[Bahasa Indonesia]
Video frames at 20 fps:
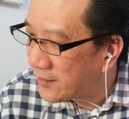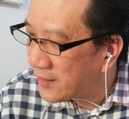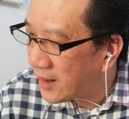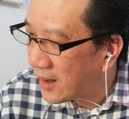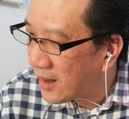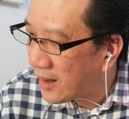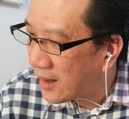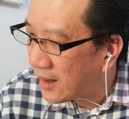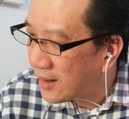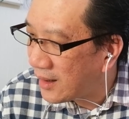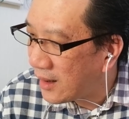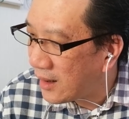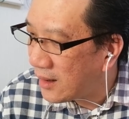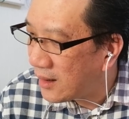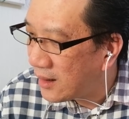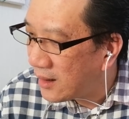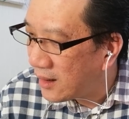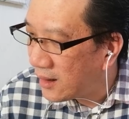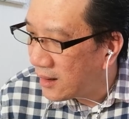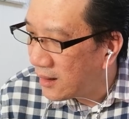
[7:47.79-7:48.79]
Ya, karena
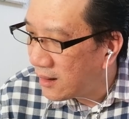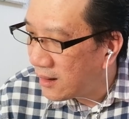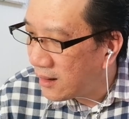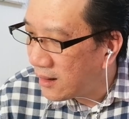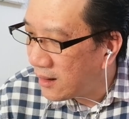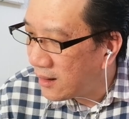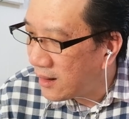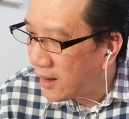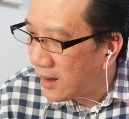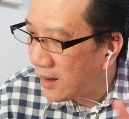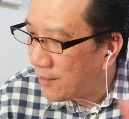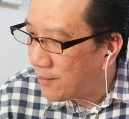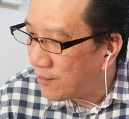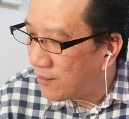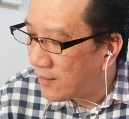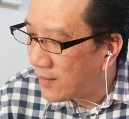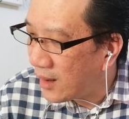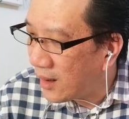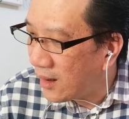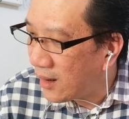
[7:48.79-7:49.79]
dalam
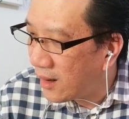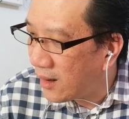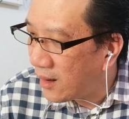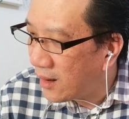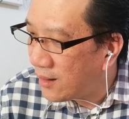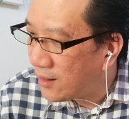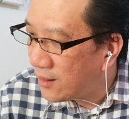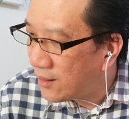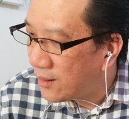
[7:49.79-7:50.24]
uh,